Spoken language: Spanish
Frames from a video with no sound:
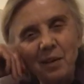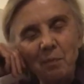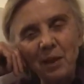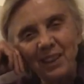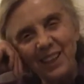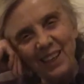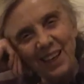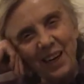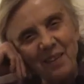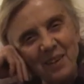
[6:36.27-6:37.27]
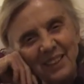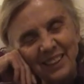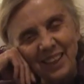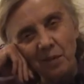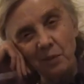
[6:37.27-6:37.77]
perder la
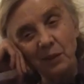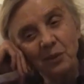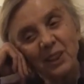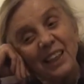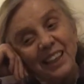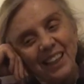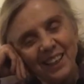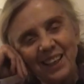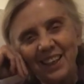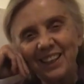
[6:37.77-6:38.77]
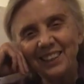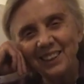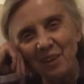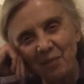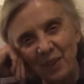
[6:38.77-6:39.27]
cabeza, al menos de ir a dar al
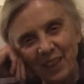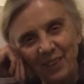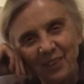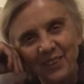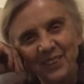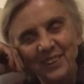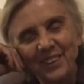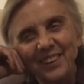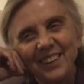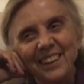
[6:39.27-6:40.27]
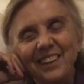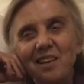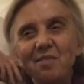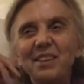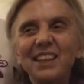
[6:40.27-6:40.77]
asilo para locos,
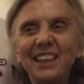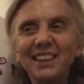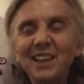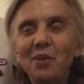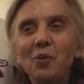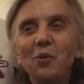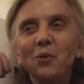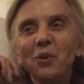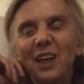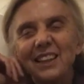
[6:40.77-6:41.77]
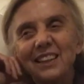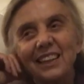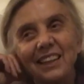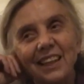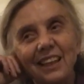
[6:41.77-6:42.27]
en fin, de hacer locuras
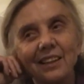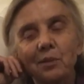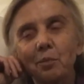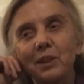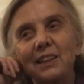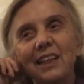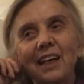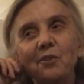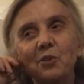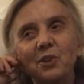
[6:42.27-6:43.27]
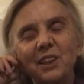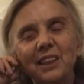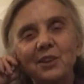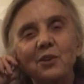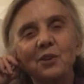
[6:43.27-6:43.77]
y ya después, ya a los
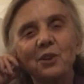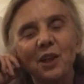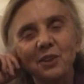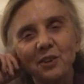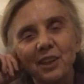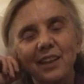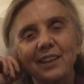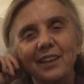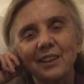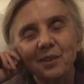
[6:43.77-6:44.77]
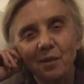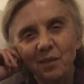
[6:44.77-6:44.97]
18 años, ya regresó a